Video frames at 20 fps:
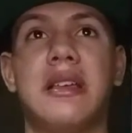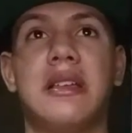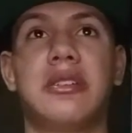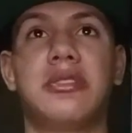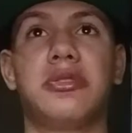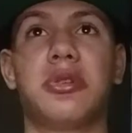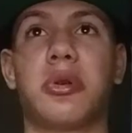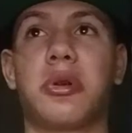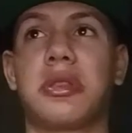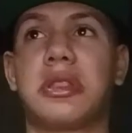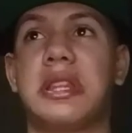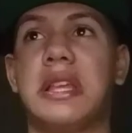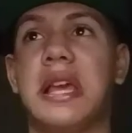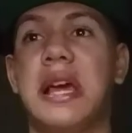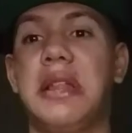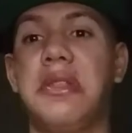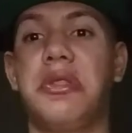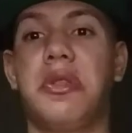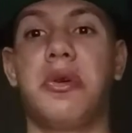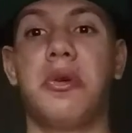
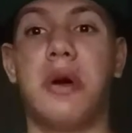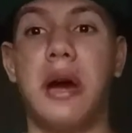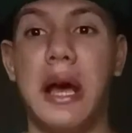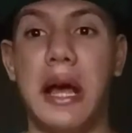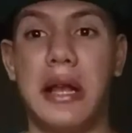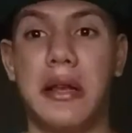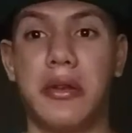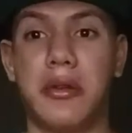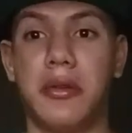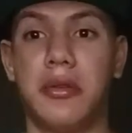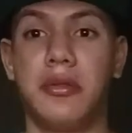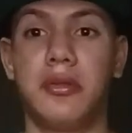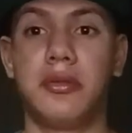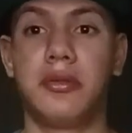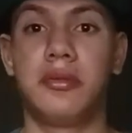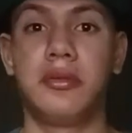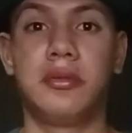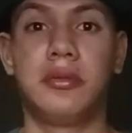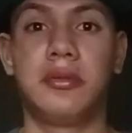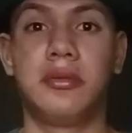sorteando algo
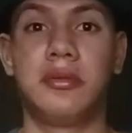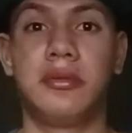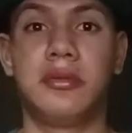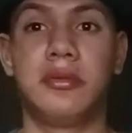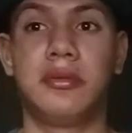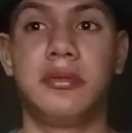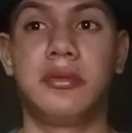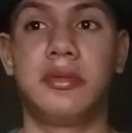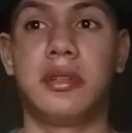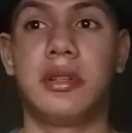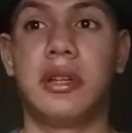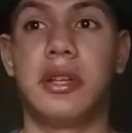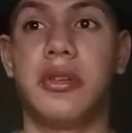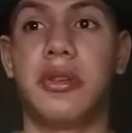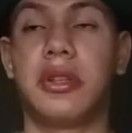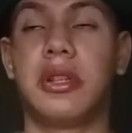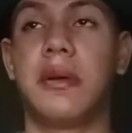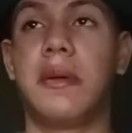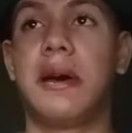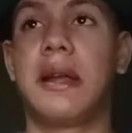que
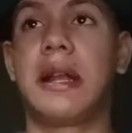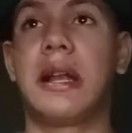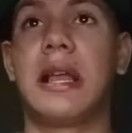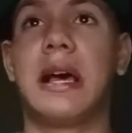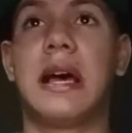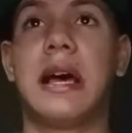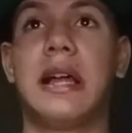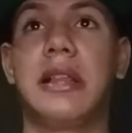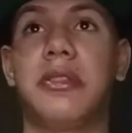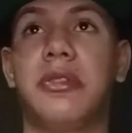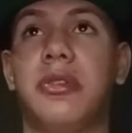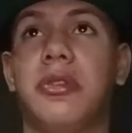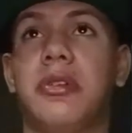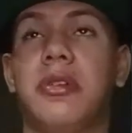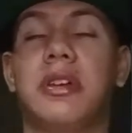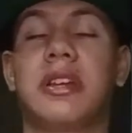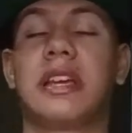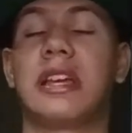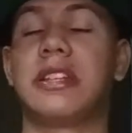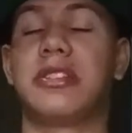yo estaba relajando,
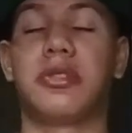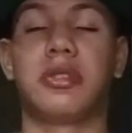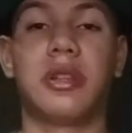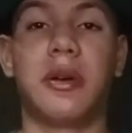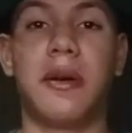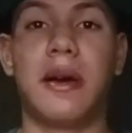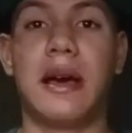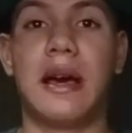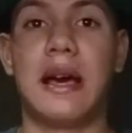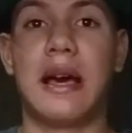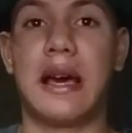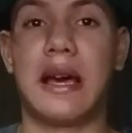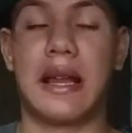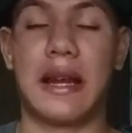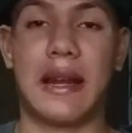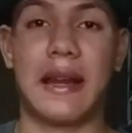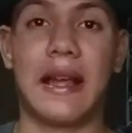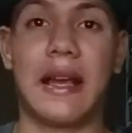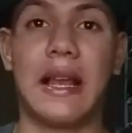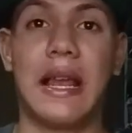que yo estaba
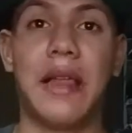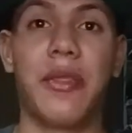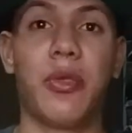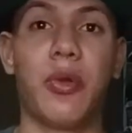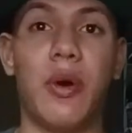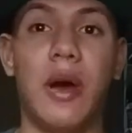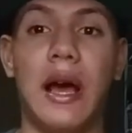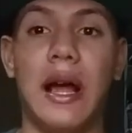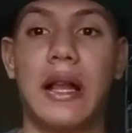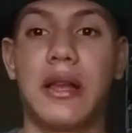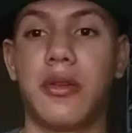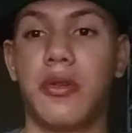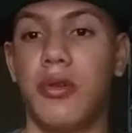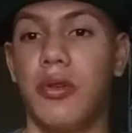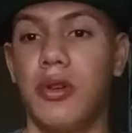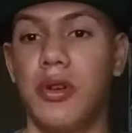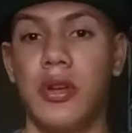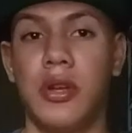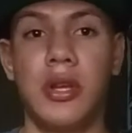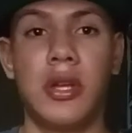regalando
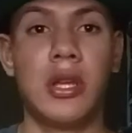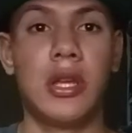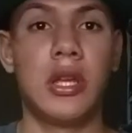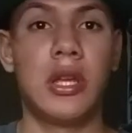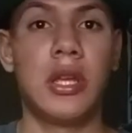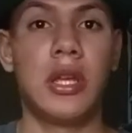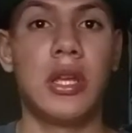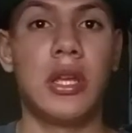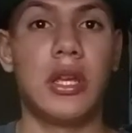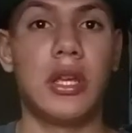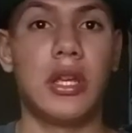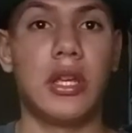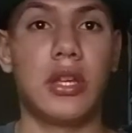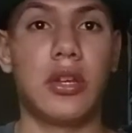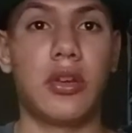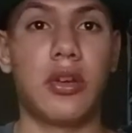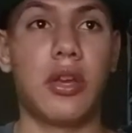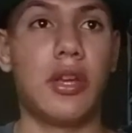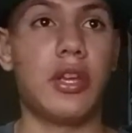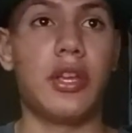algo
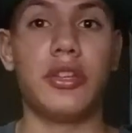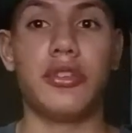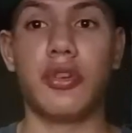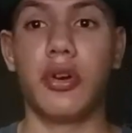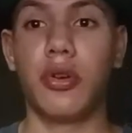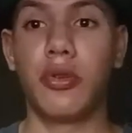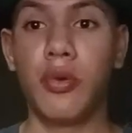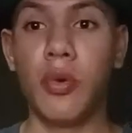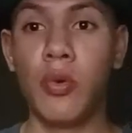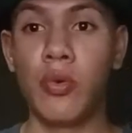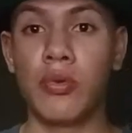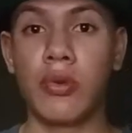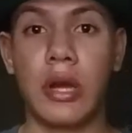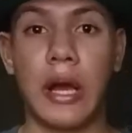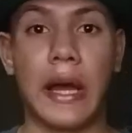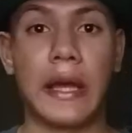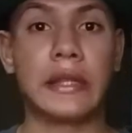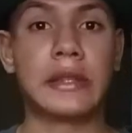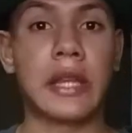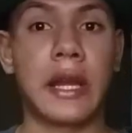y yo
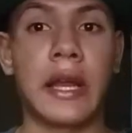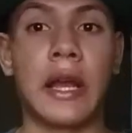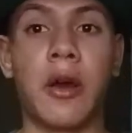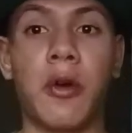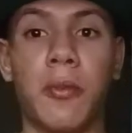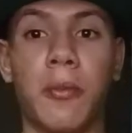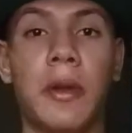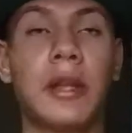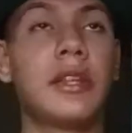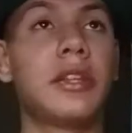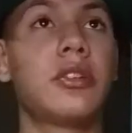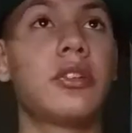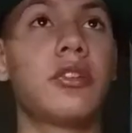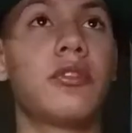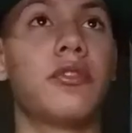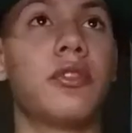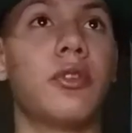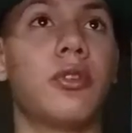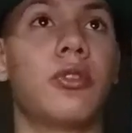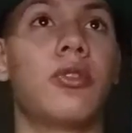nunca entré a un maldito
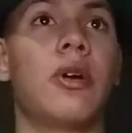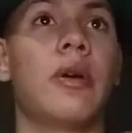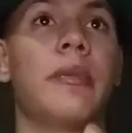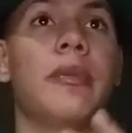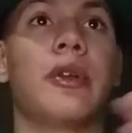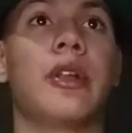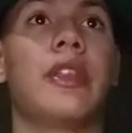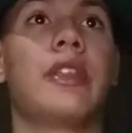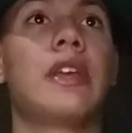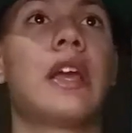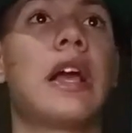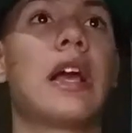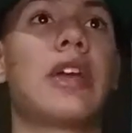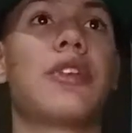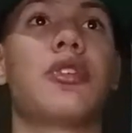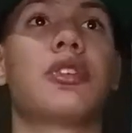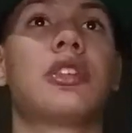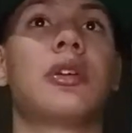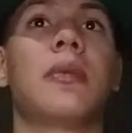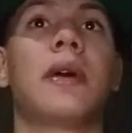foro a poner que
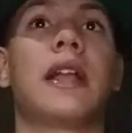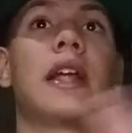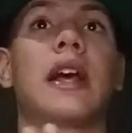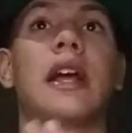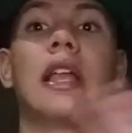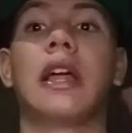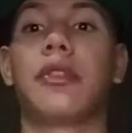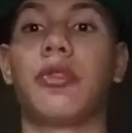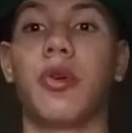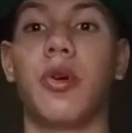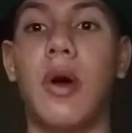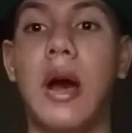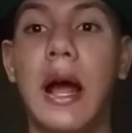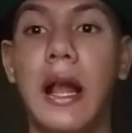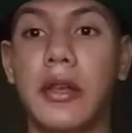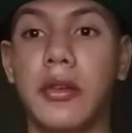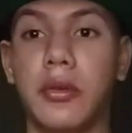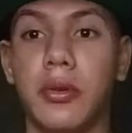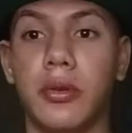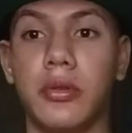yo estaba regalando
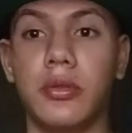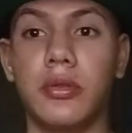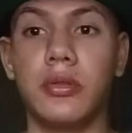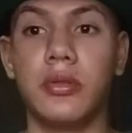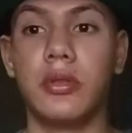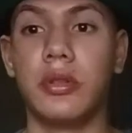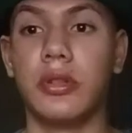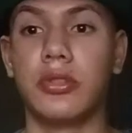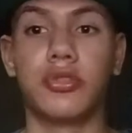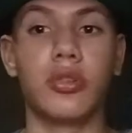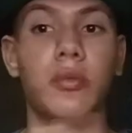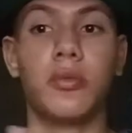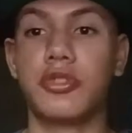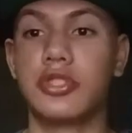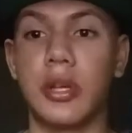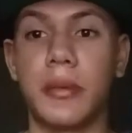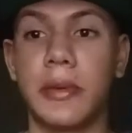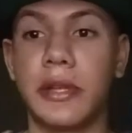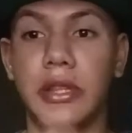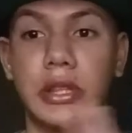algo. Eso es
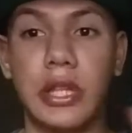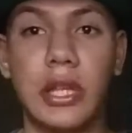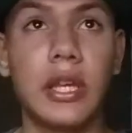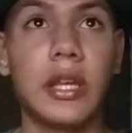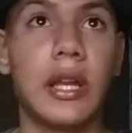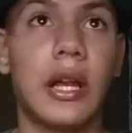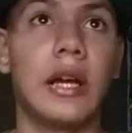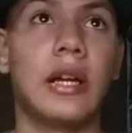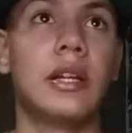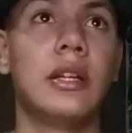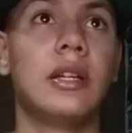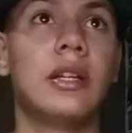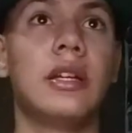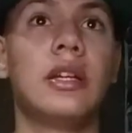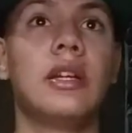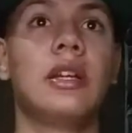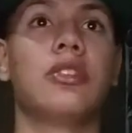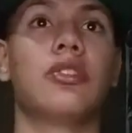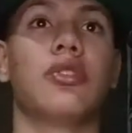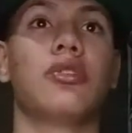mucha mentira.
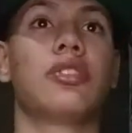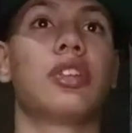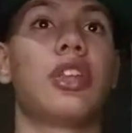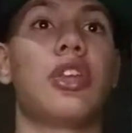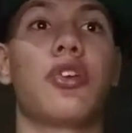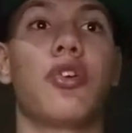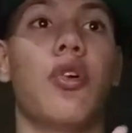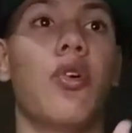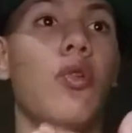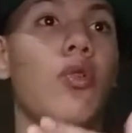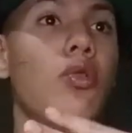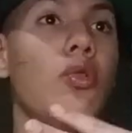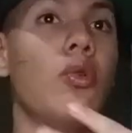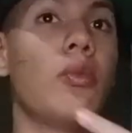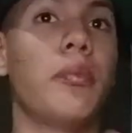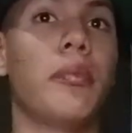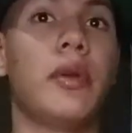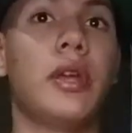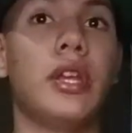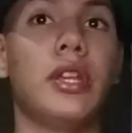Entonces llegó un
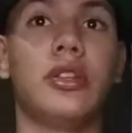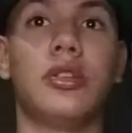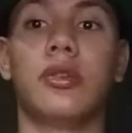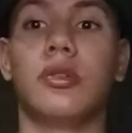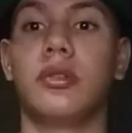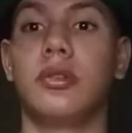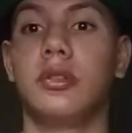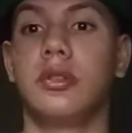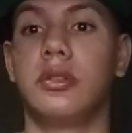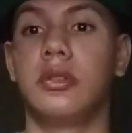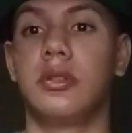grupito